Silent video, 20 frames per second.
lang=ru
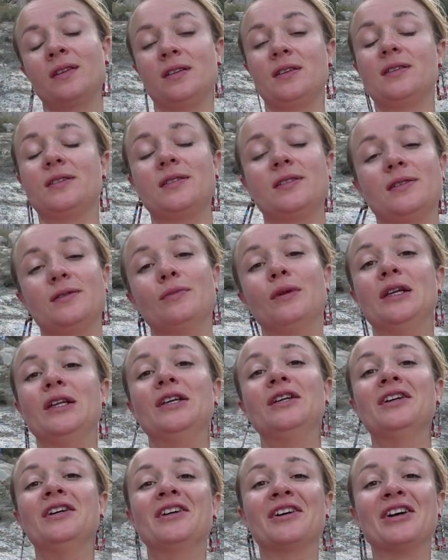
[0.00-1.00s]
из
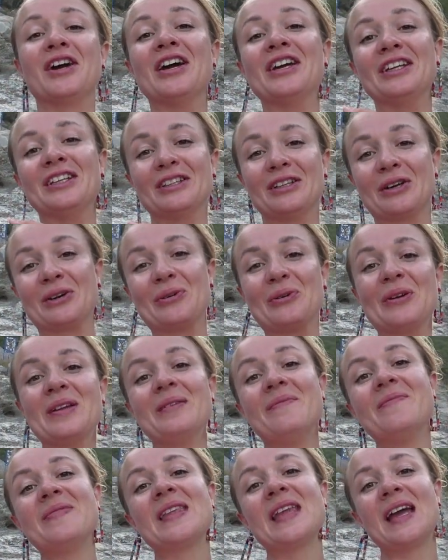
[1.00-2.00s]
земли горит огонь.